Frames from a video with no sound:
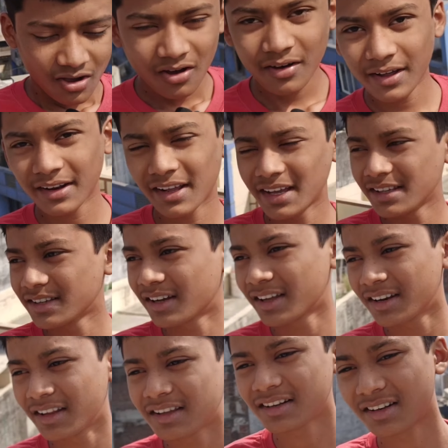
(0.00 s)
और गाइज अगर
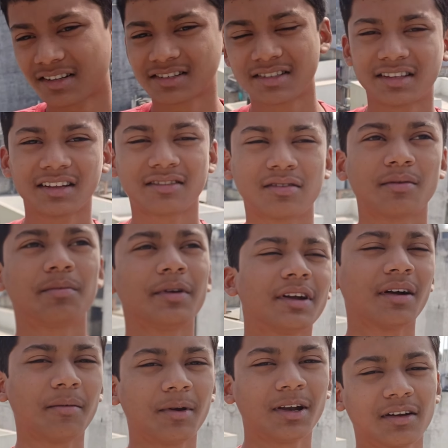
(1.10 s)
नहीं लगते तो भी
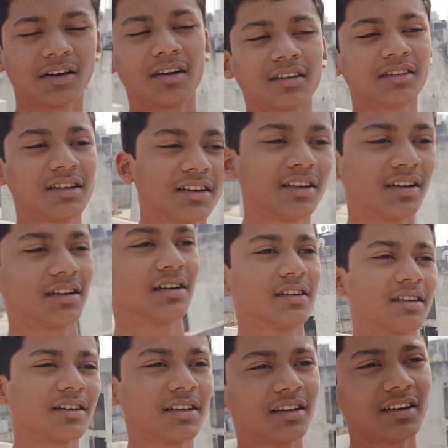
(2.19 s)
कमेंट कर देना
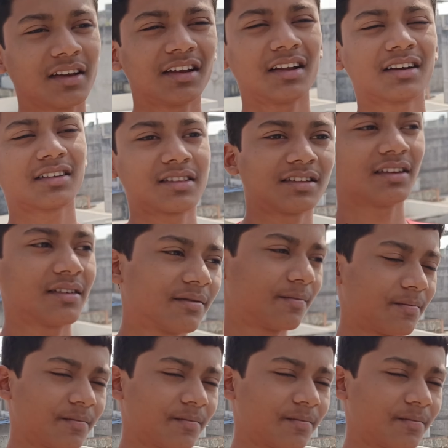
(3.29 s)
कि नहीं लगते